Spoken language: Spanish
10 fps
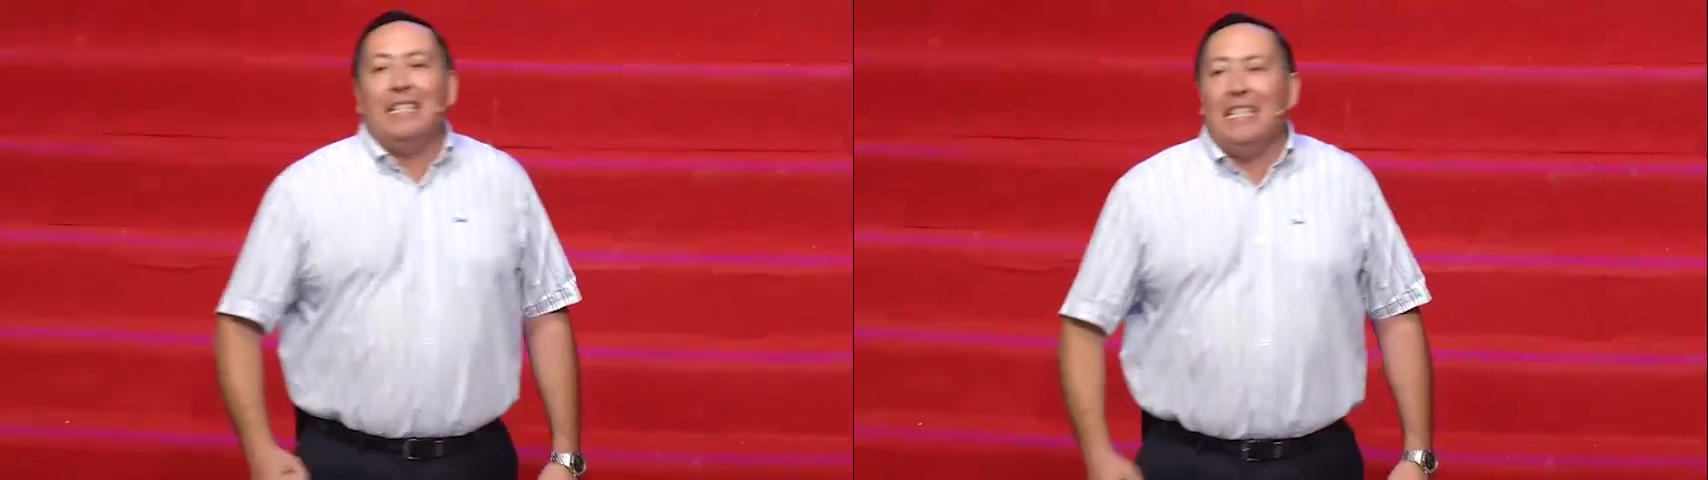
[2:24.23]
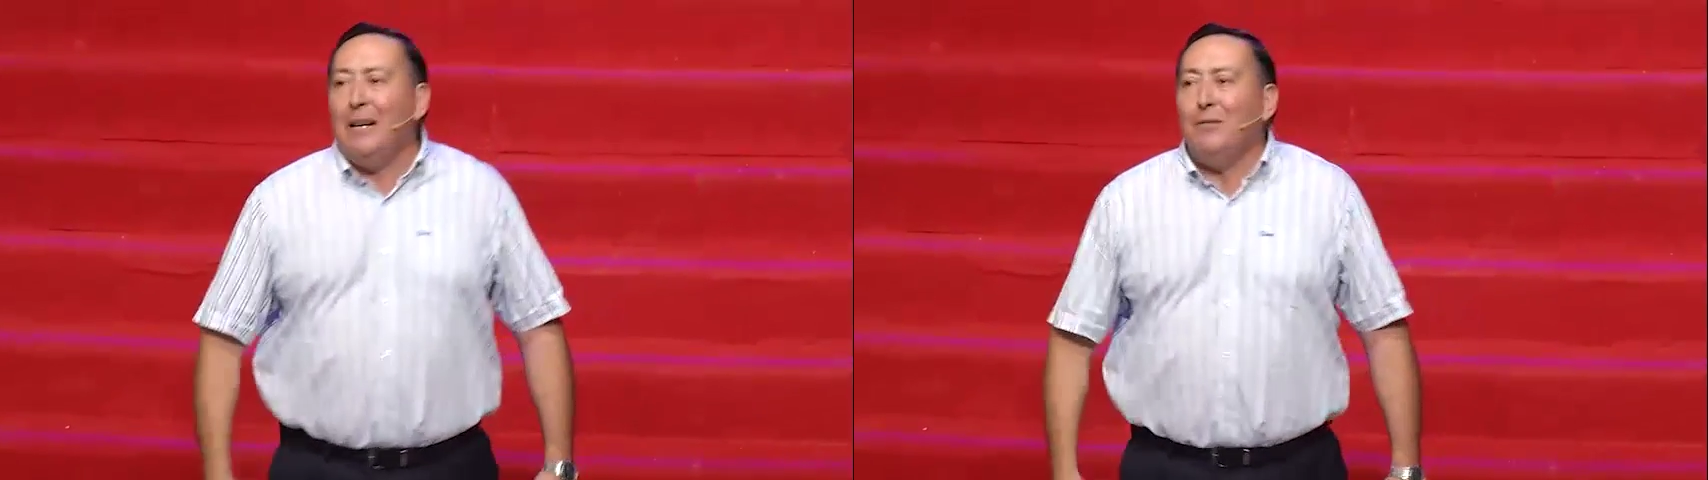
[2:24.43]

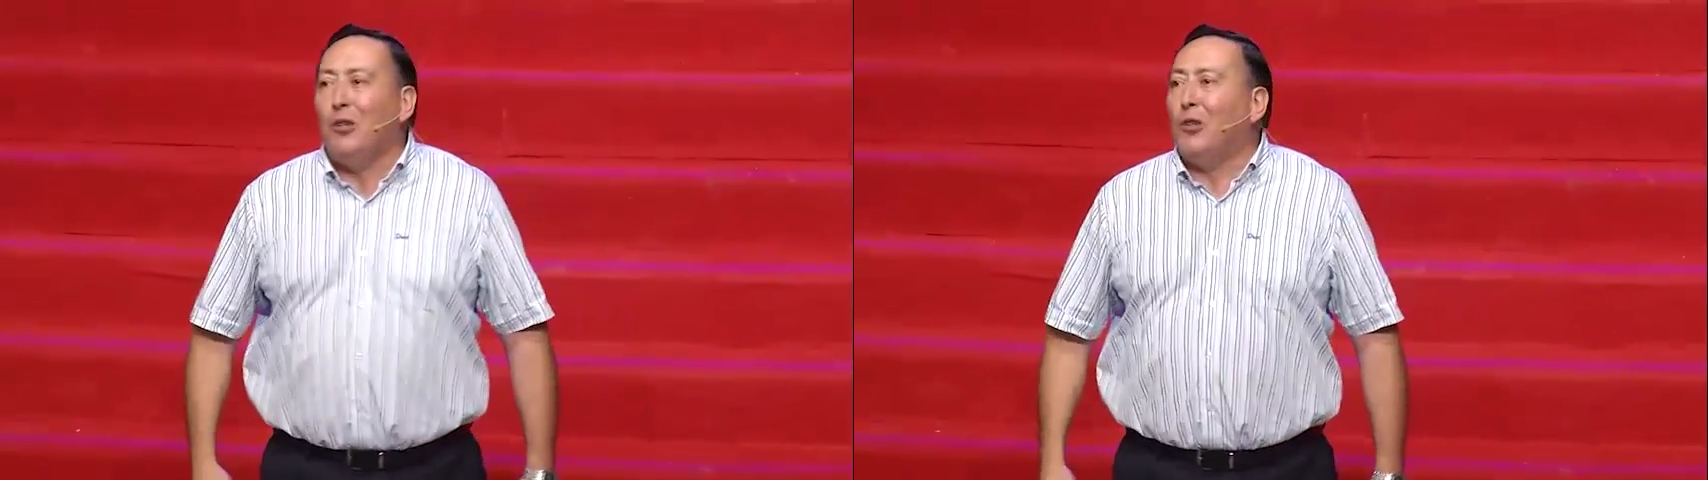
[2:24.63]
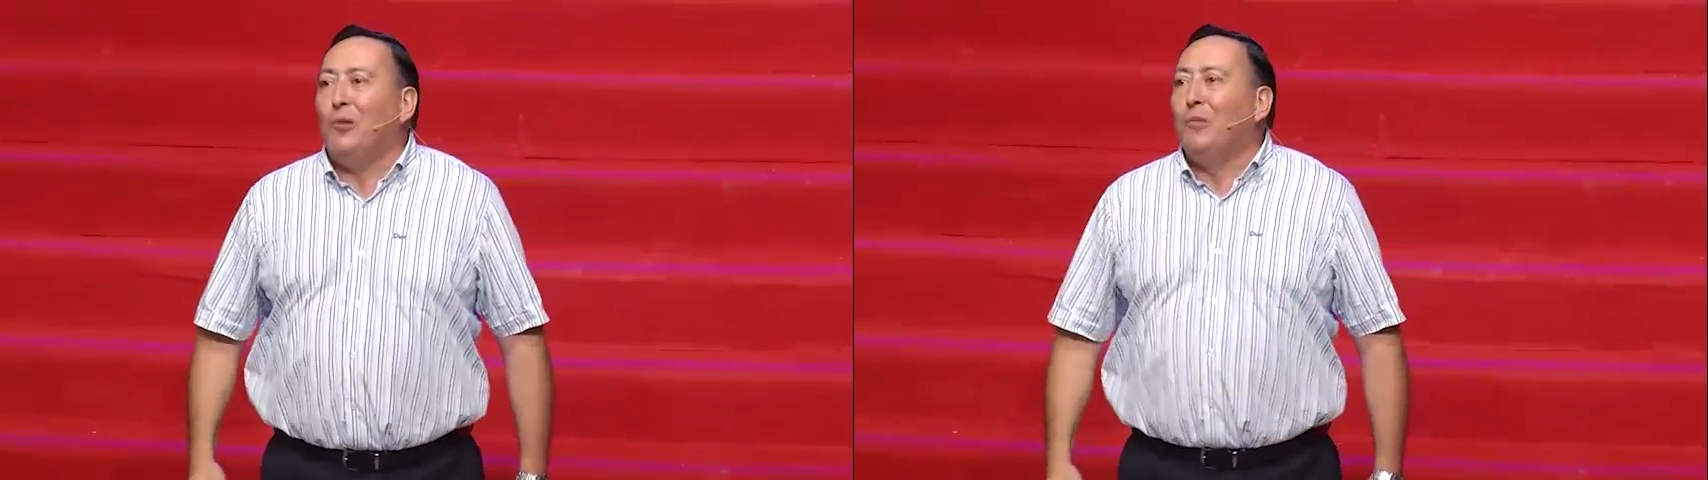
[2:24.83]
diablo
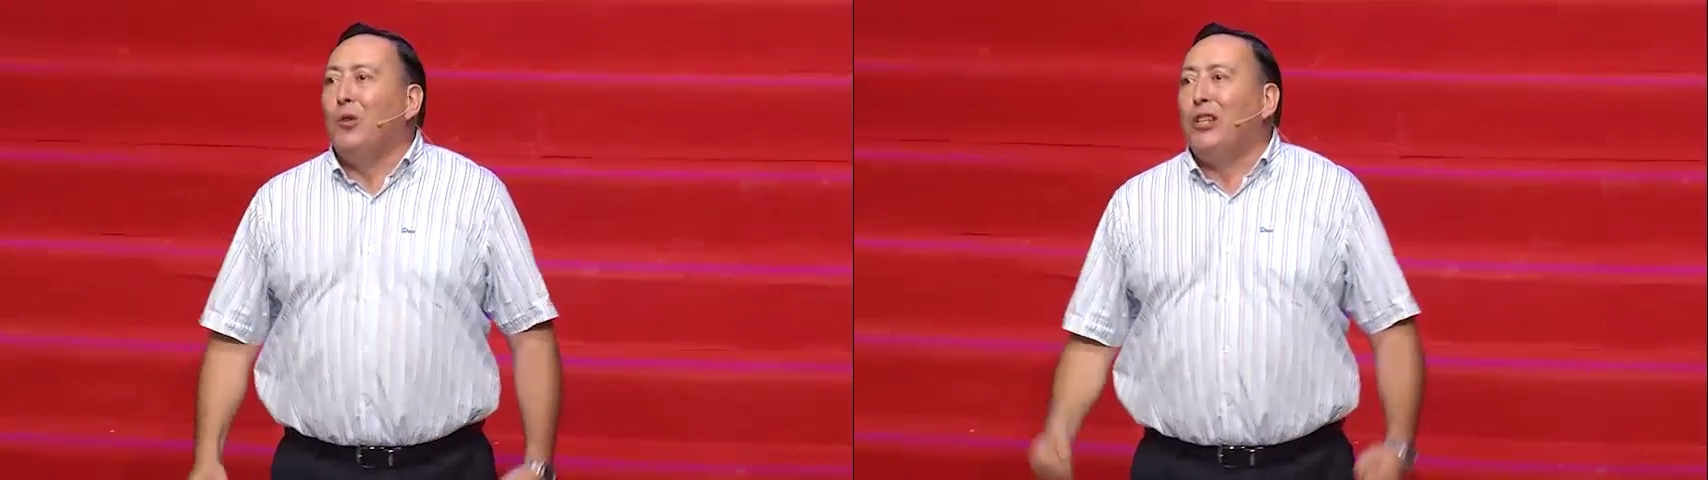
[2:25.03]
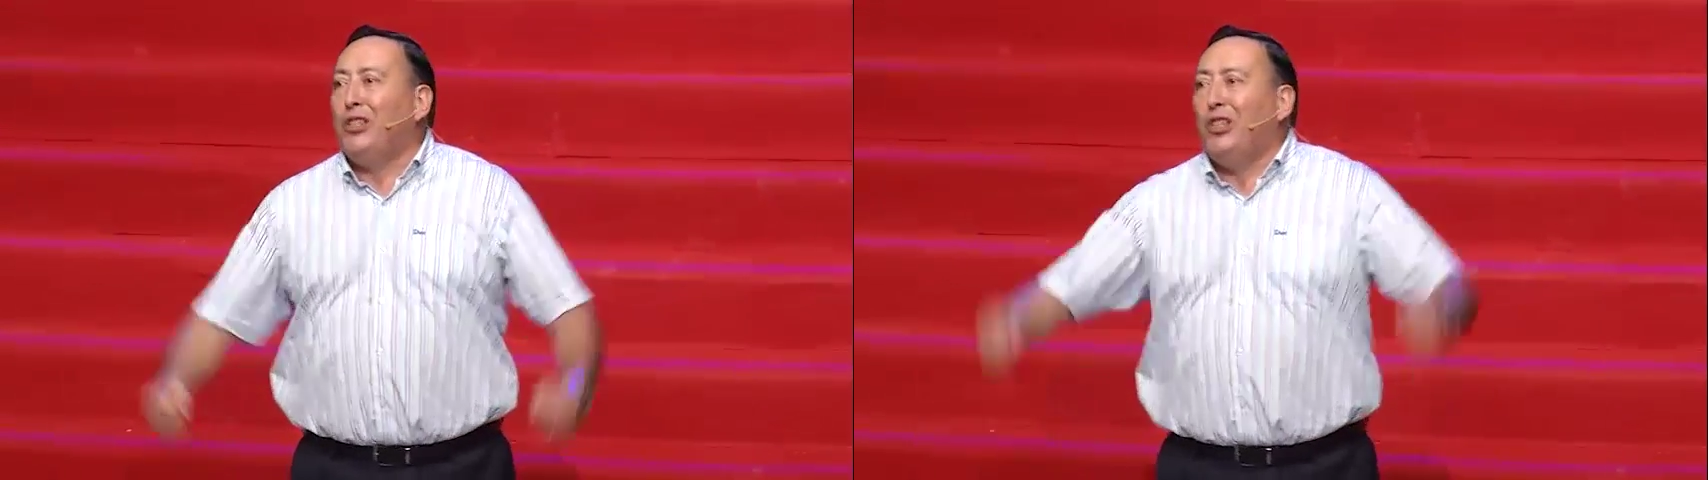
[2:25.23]
con
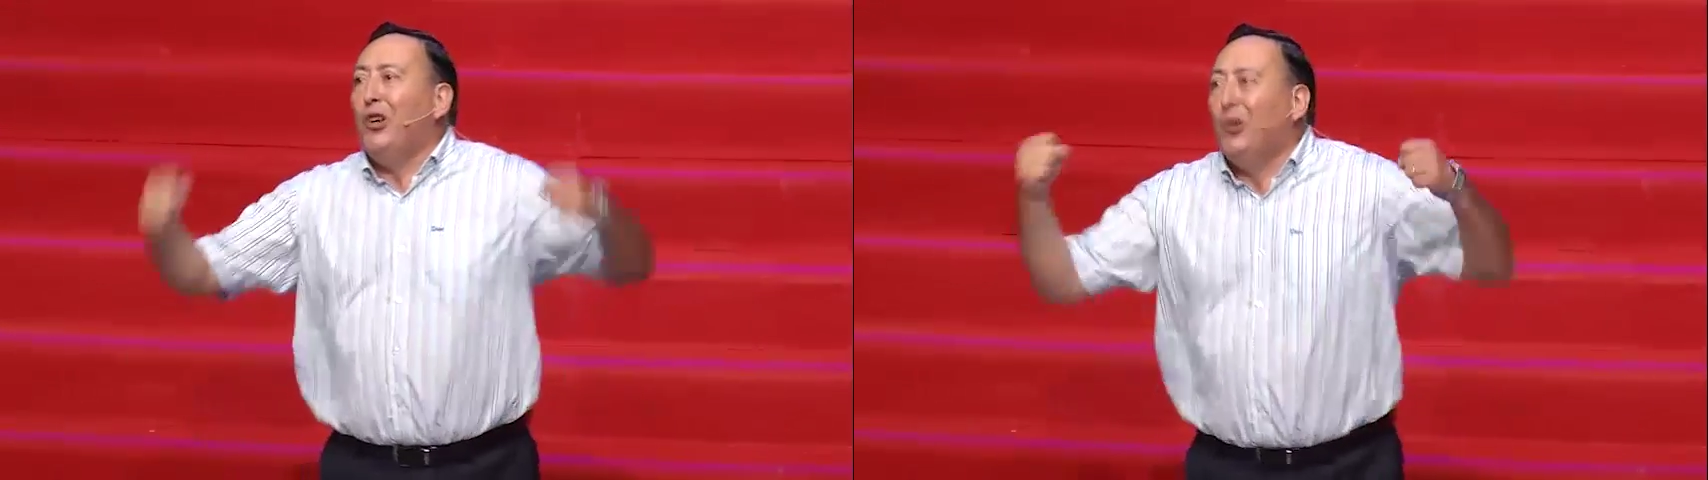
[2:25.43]
munición